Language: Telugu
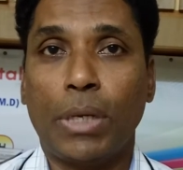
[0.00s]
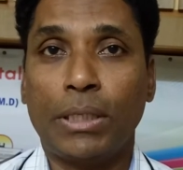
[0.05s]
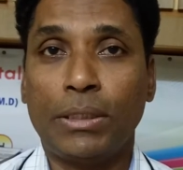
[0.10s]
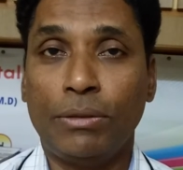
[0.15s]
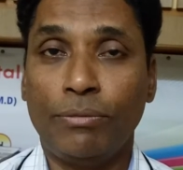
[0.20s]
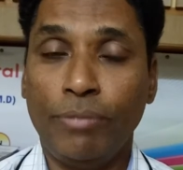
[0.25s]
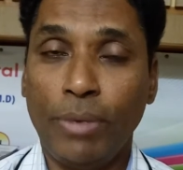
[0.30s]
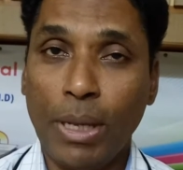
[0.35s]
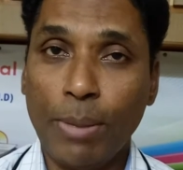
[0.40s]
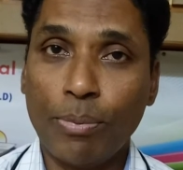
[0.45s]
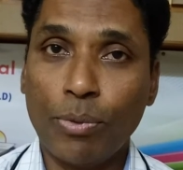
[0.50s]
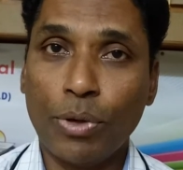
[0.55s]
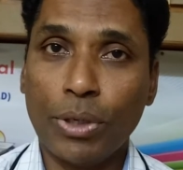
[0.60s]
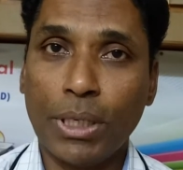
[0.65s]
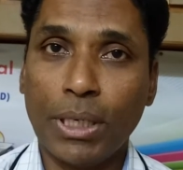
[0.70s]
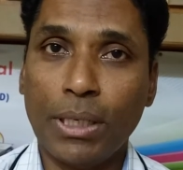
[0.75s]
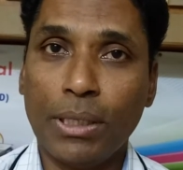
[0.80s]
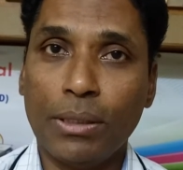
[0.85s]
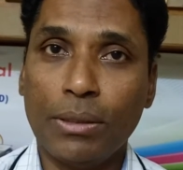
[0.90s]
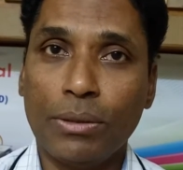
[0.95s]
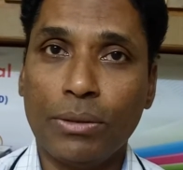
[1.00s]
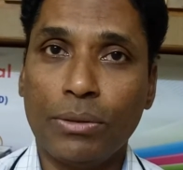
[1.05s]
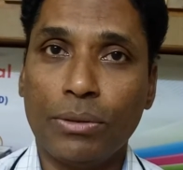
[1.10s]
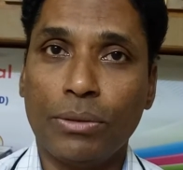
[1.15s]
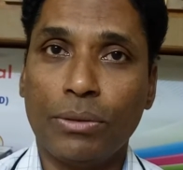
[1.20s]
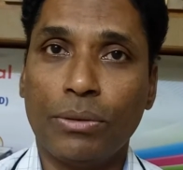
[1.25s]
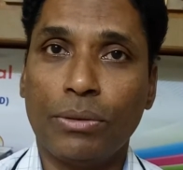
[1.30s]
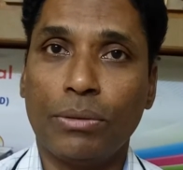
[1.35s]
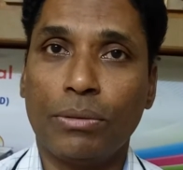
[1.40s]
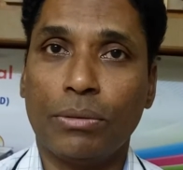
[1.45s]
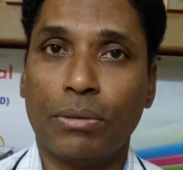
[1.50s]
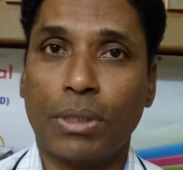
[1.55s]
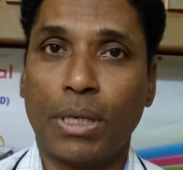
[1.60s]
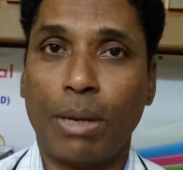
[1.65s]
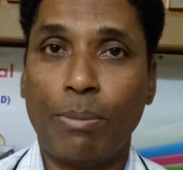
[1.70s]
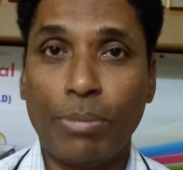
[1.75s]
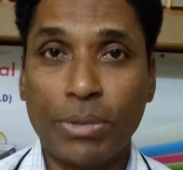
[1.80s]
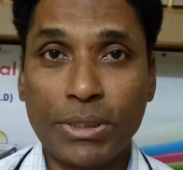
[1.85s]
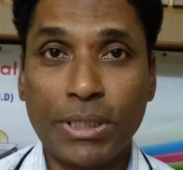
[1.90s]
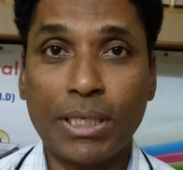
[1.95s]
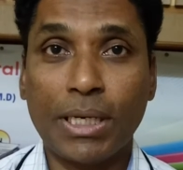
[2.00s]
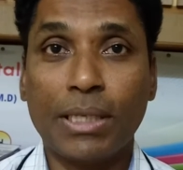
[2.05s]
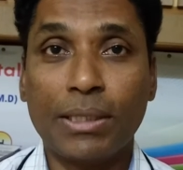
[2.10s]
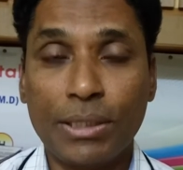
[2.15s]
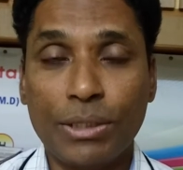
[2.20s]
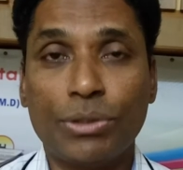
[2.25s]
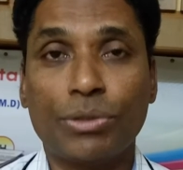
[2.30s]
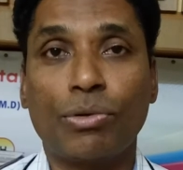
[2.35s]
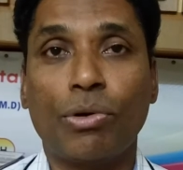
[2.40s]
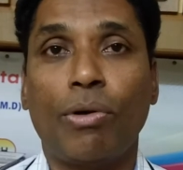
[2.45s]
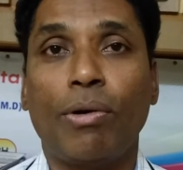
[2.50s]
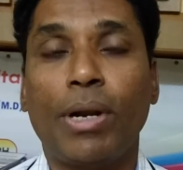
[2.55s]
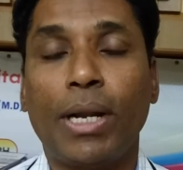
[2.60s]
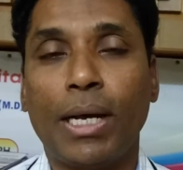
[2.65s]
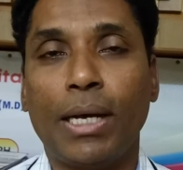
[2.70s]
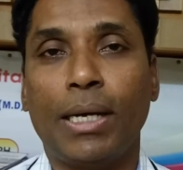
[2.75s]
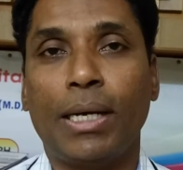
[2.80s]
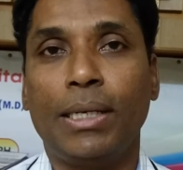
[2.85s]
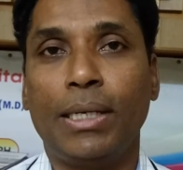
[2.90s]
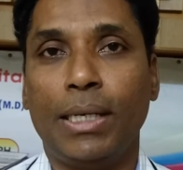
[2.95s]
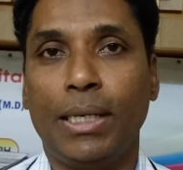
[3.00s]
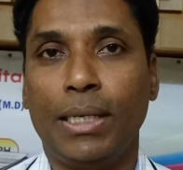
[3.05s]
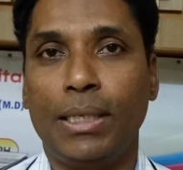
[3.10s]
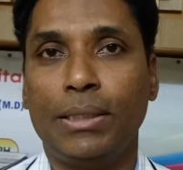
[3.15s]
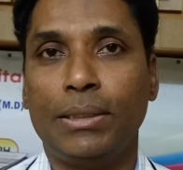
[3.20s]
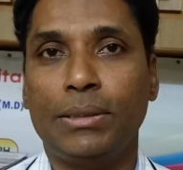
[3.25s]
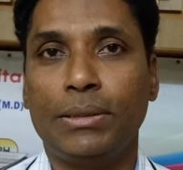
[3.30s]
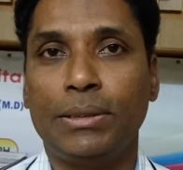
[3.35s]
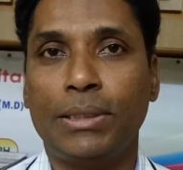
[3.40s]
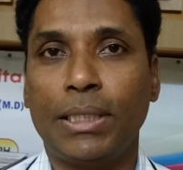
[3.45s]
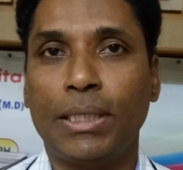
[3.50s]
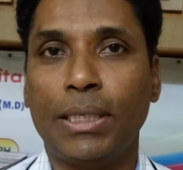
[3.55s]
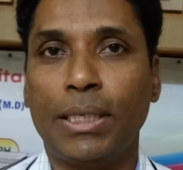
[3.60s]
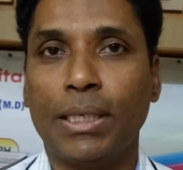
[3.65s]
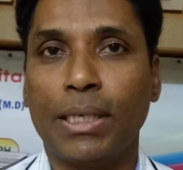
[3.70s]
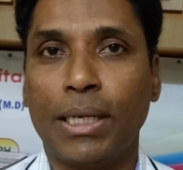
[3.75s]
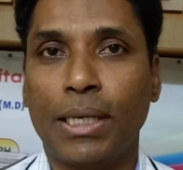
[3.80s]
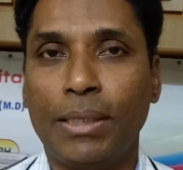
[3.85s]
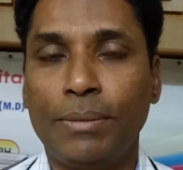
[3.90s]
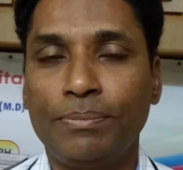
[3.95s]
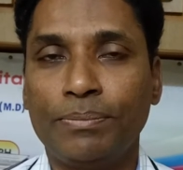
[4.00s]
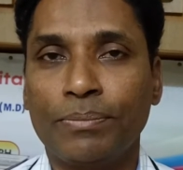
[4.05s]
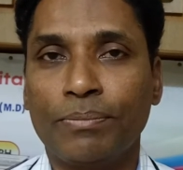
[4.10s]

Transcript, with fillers: అసలు వే ప్రోటీన్ కంపల్సరీగా తీసుకోవాలా అంటే జనరల్గా